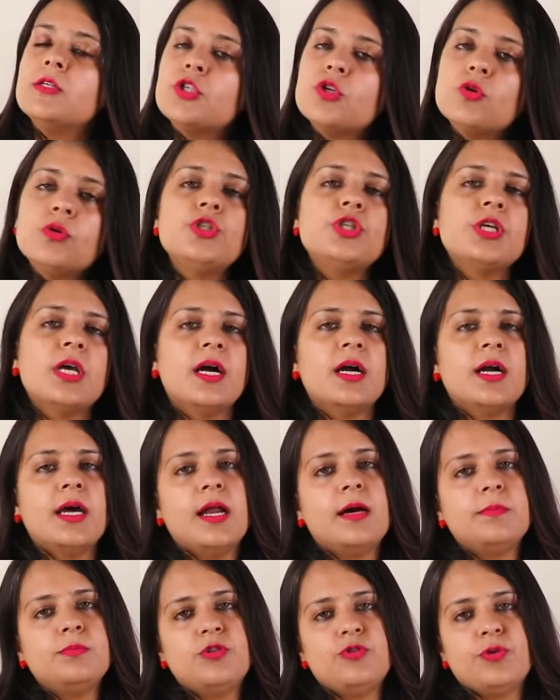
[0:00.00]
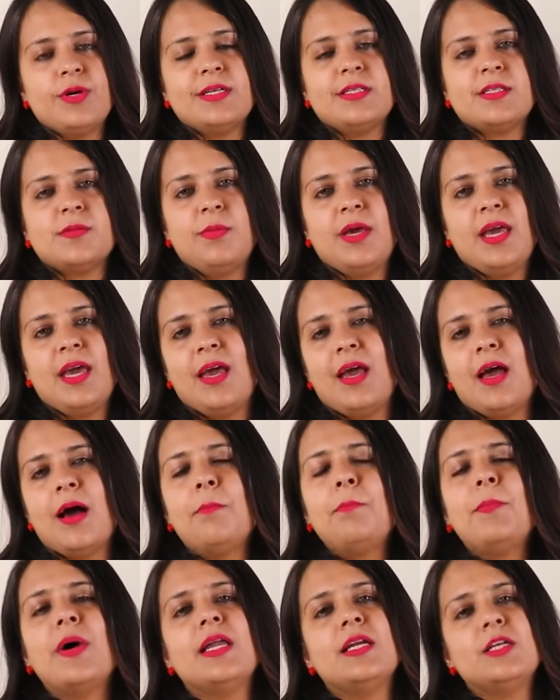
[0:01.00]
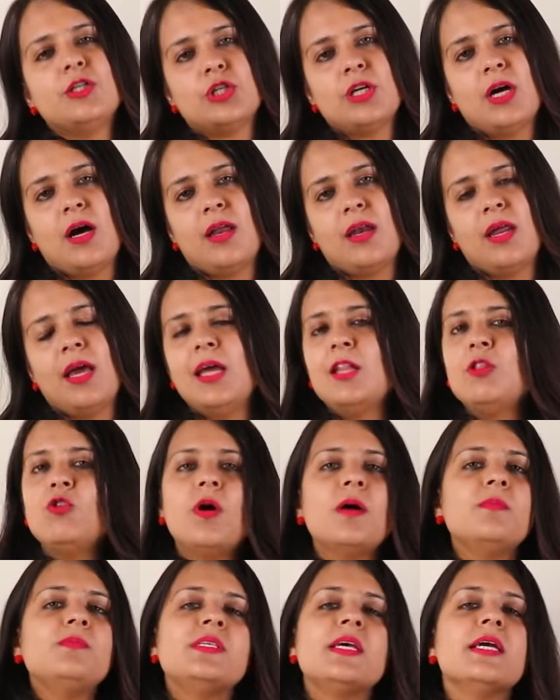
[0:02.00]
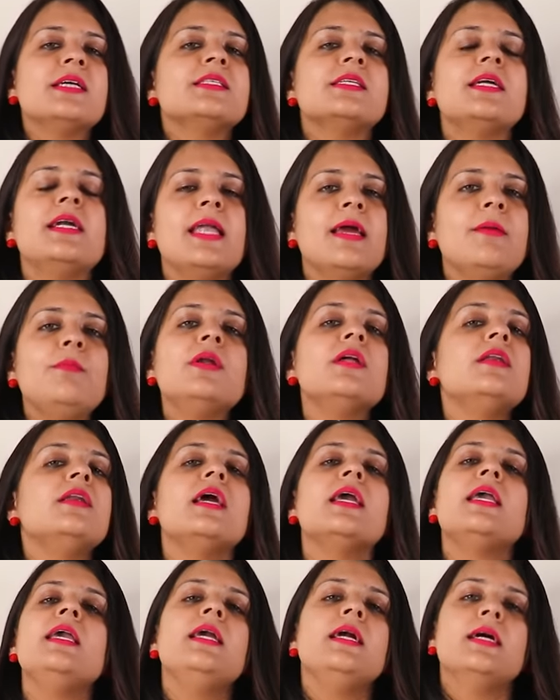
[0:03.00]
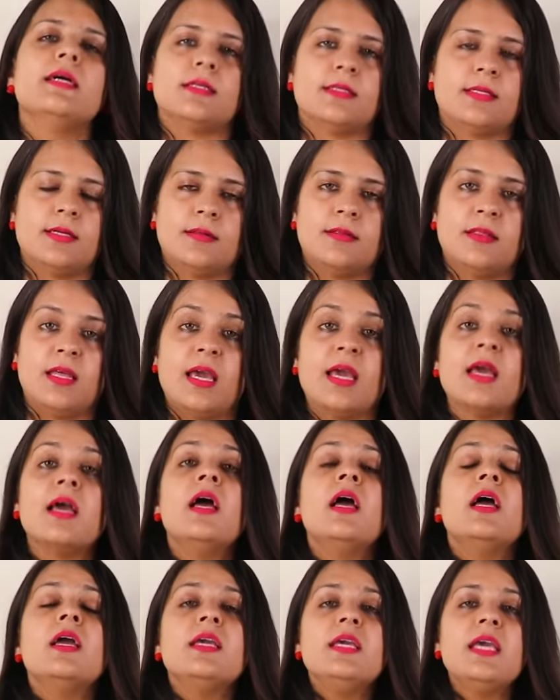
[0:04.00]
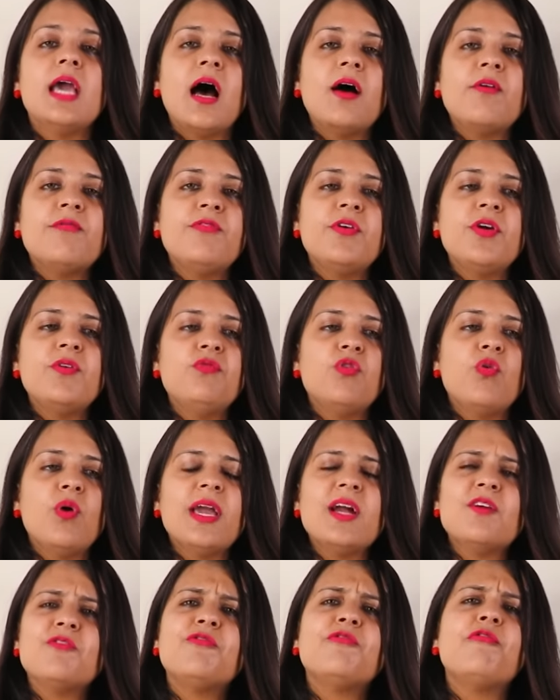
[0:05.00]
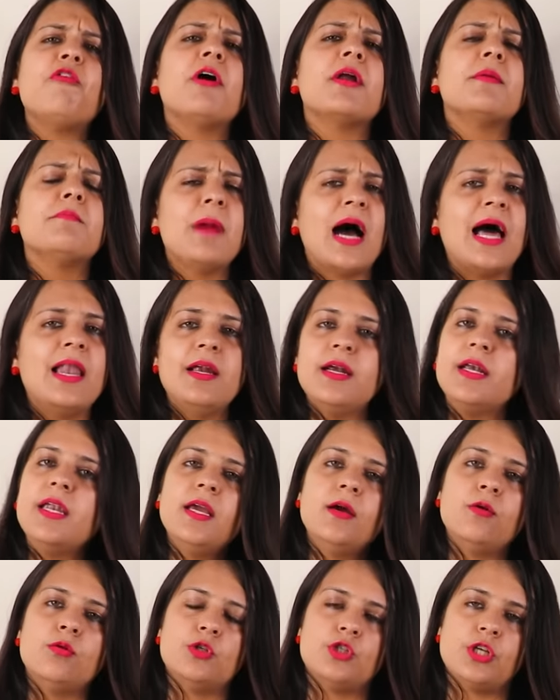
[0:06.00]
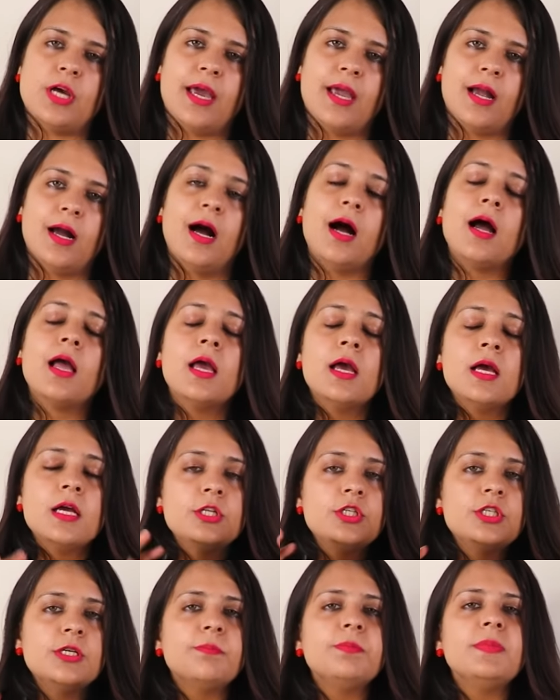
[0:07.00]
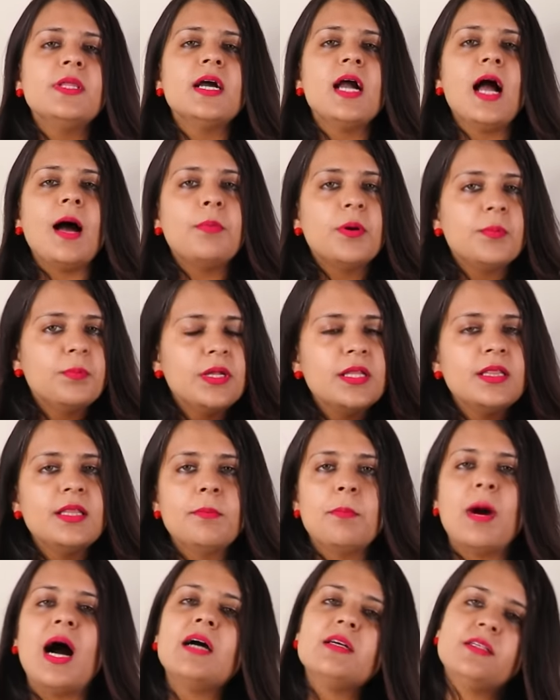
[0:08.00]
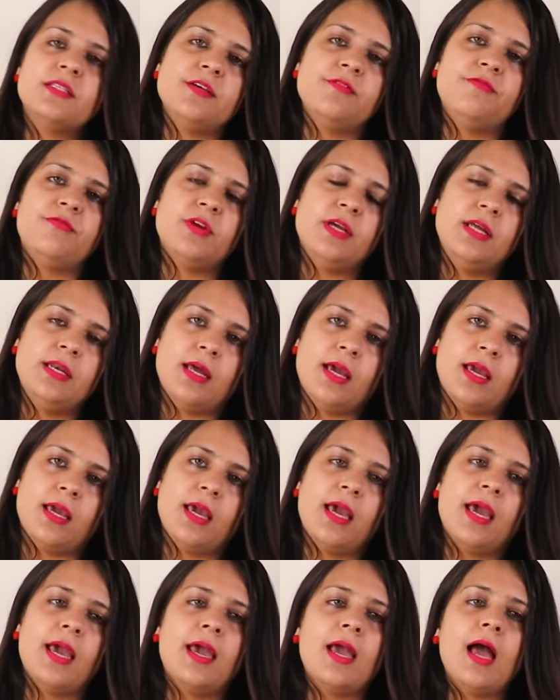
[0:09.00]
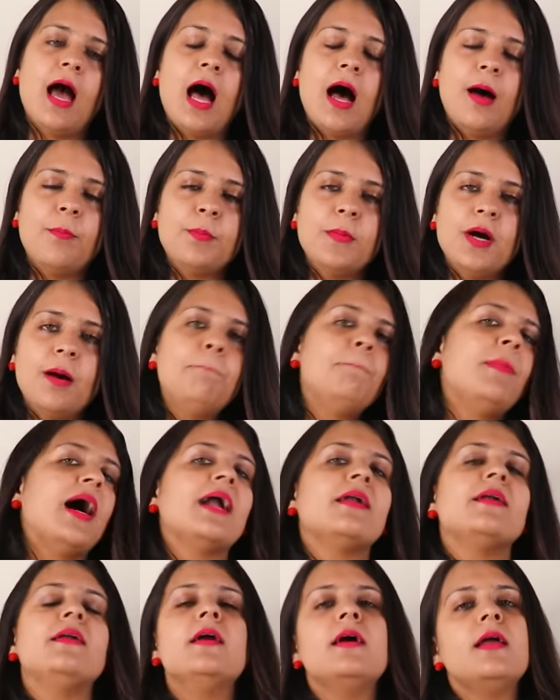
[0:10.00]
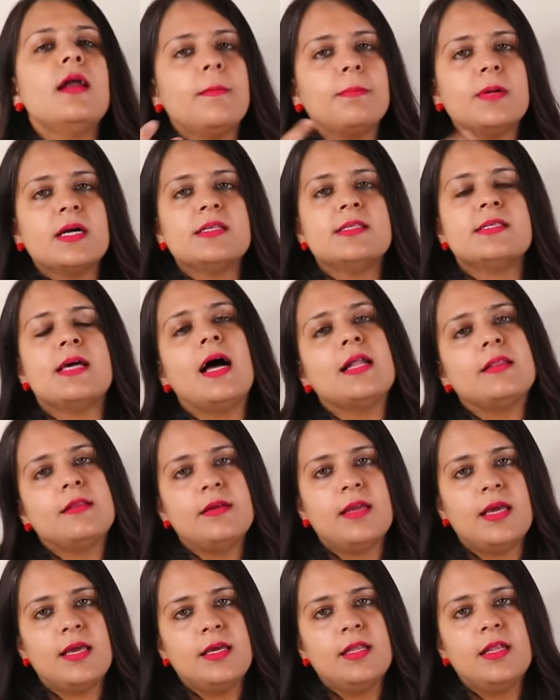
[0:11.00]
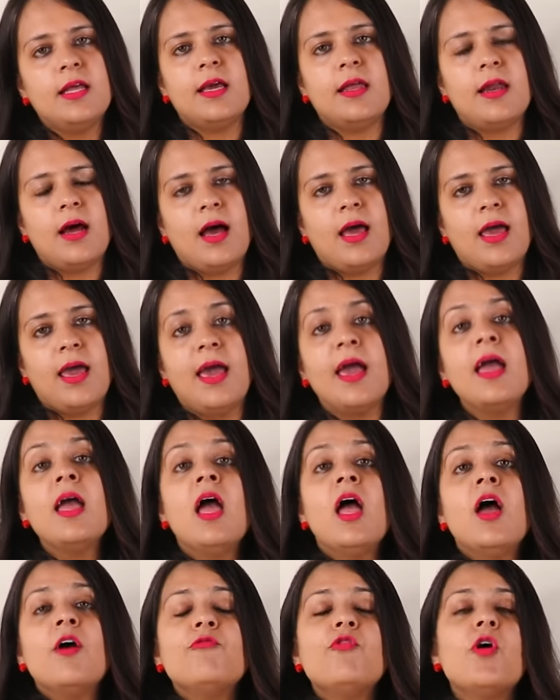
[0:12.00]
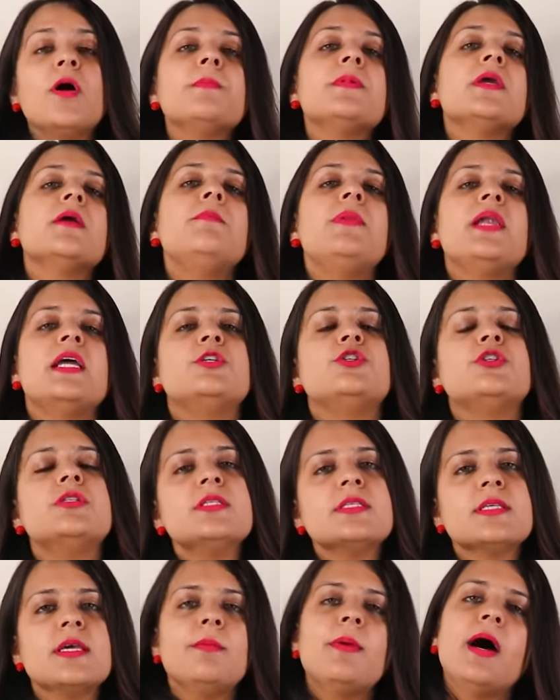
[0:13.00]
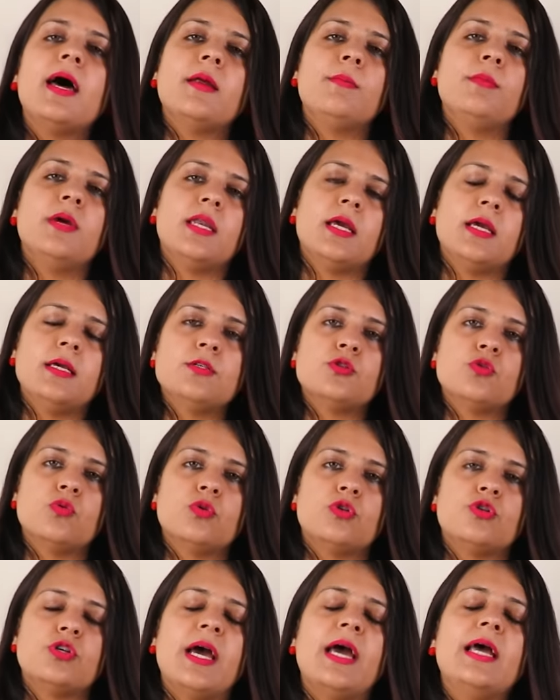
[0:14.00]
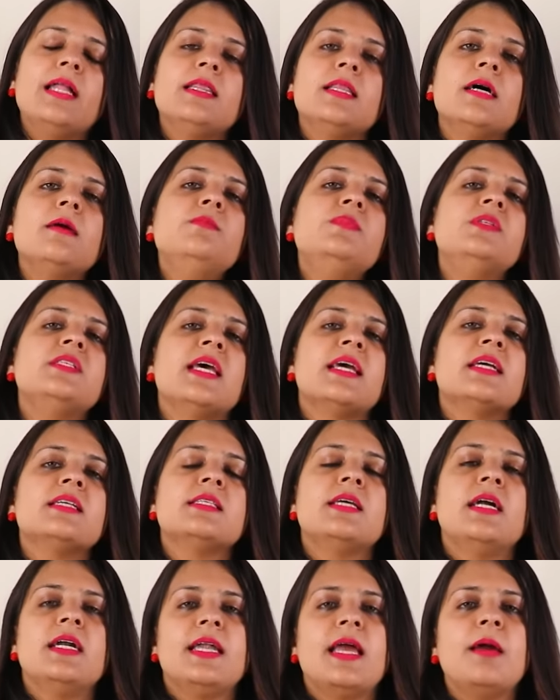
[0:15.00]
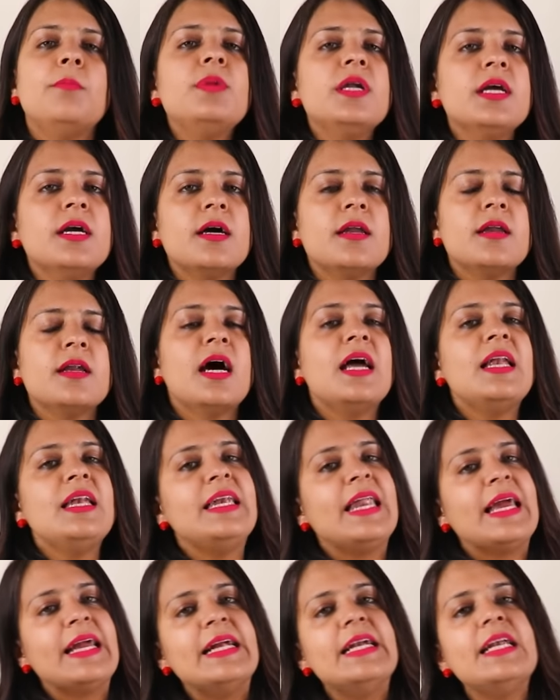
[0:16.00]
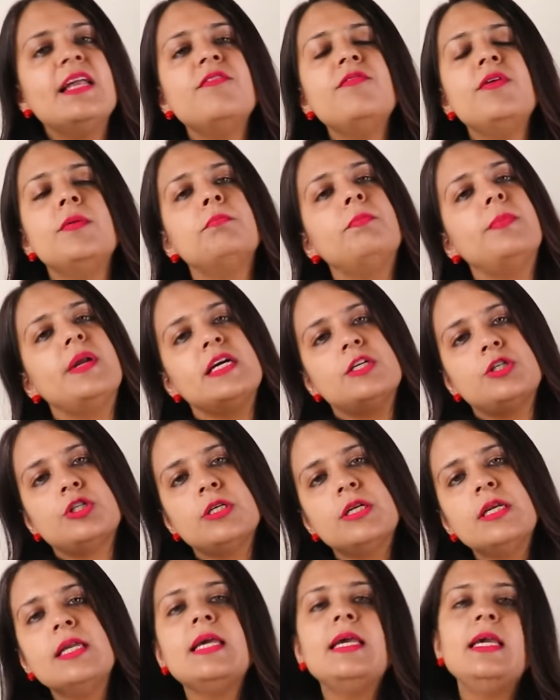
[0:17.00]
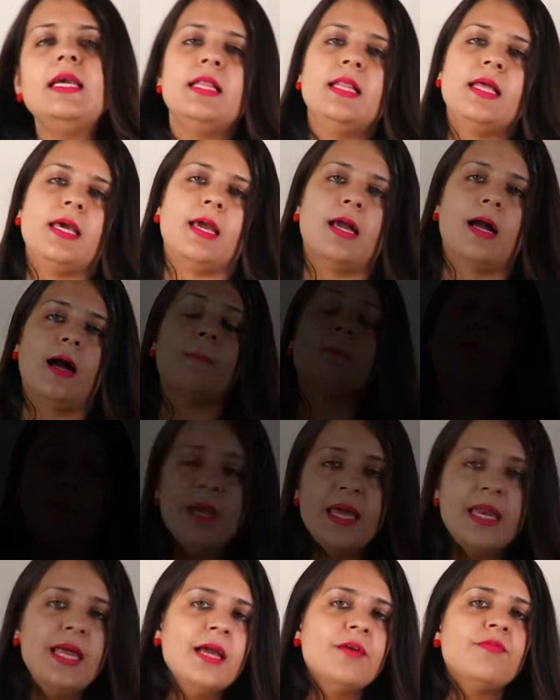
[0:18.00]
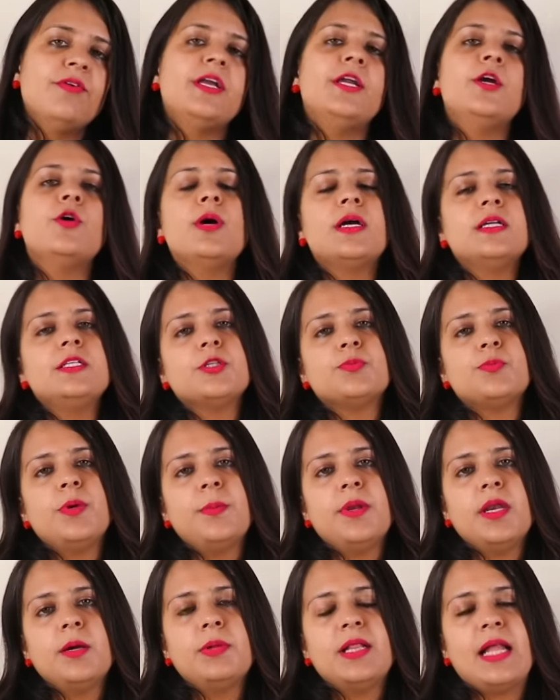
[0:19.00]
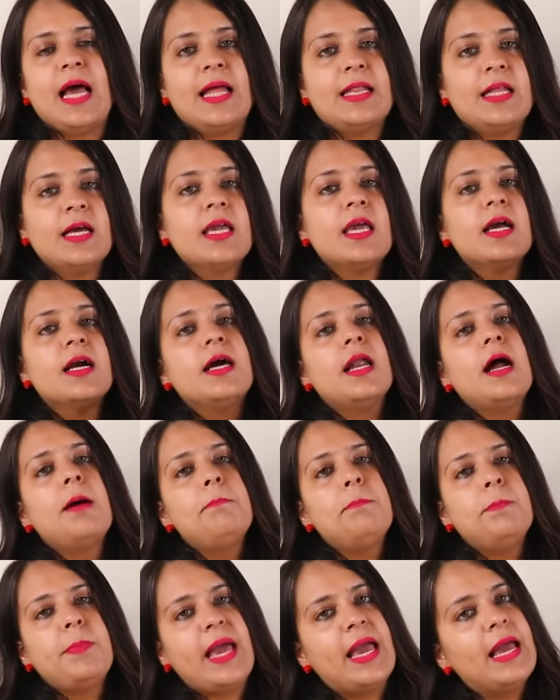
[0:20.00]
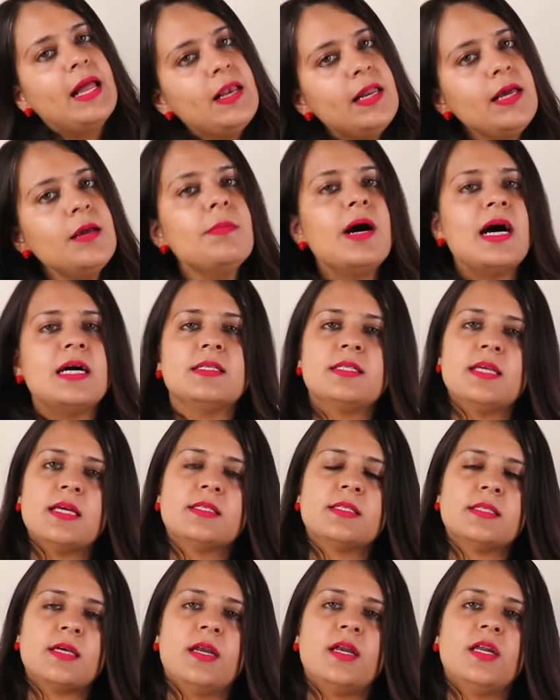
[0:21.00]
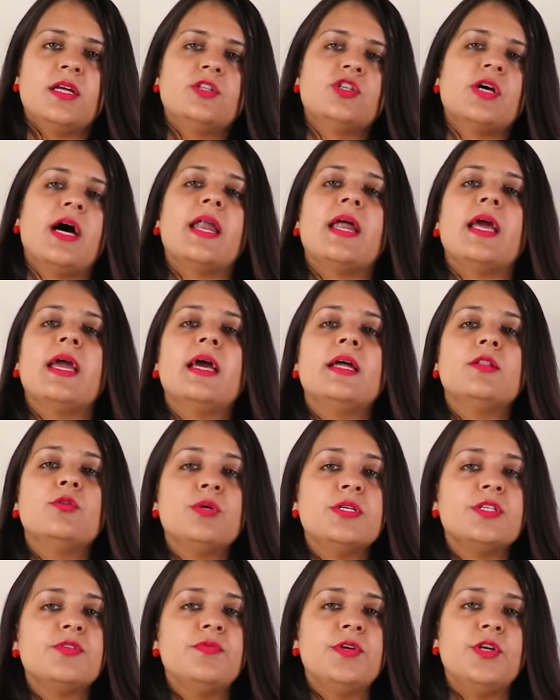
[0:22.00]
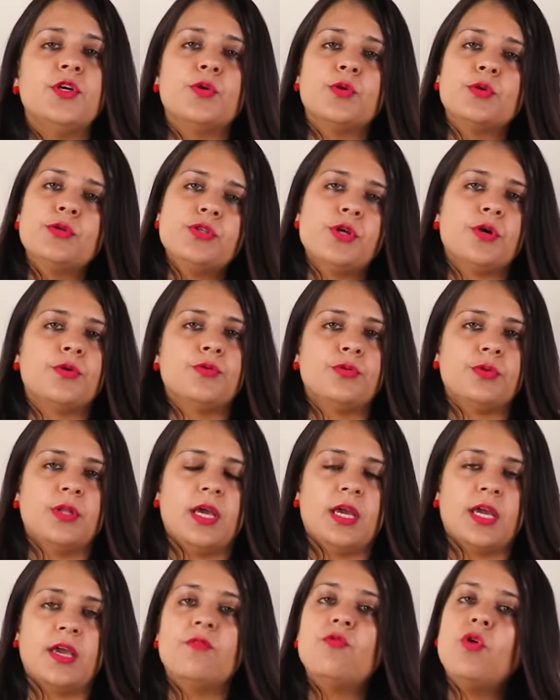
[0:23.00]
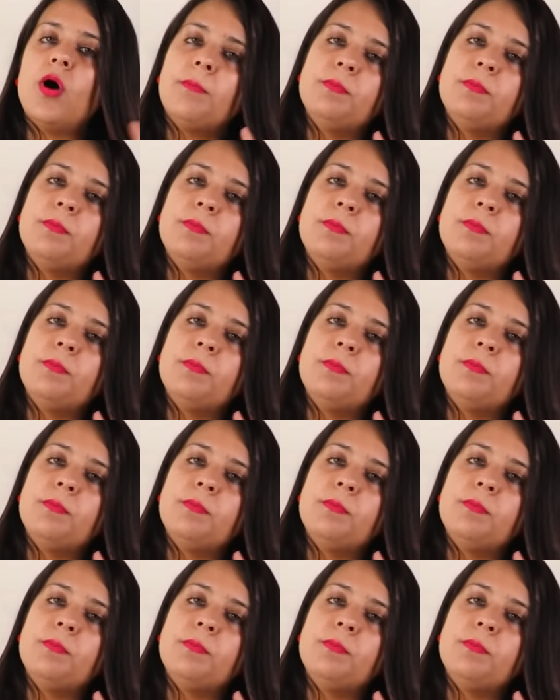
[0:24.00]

सोचिए अगर आप स्ट्रेस में हैं आप परेशान हैं तो आप सेक्स अटैम्प्ट नहीं कर सकते या फिर वो एक फॉर्मेलिटी हो जाएगा जब तक आप अपने दिमाग से फ्री नहीं है आपका पार्टनर आपका साथ नहीं दे रहा है वो तो आपके प्लेजर्स के बारे में नहीं सोच रहा है तब सेक्स अटेम्प्ट करना नेगेटिव इम्प्रेशन ही देगा जिसमें उन्होंने बताया था कि अगर आप पहली बार सेक्स करने जा रहे हैं तो इस वीडियो को ज़रूर देखें वो